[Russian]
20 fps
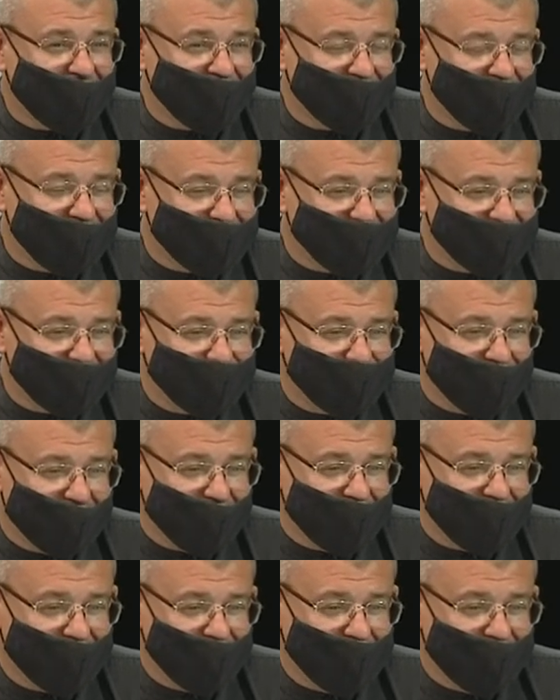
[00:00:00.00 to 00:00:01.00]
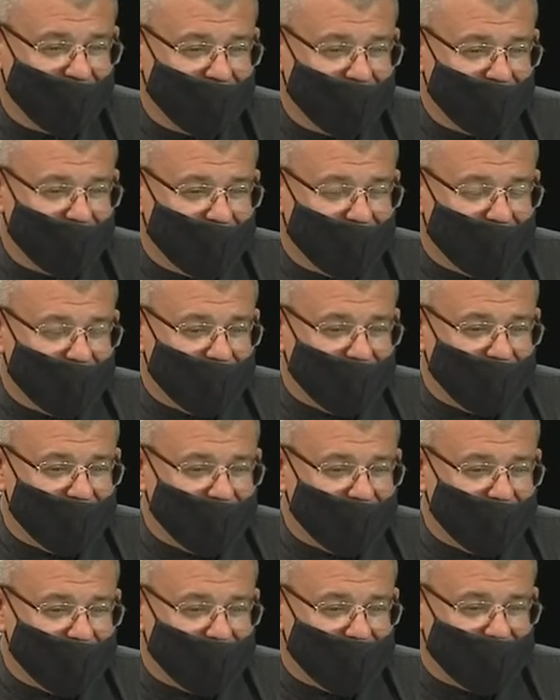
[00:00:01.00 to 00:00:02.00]
для себя
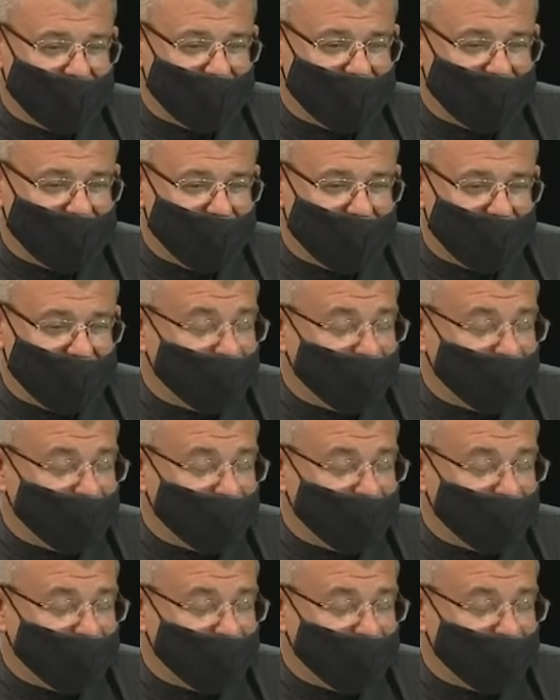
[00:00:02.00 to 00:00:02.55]
сделать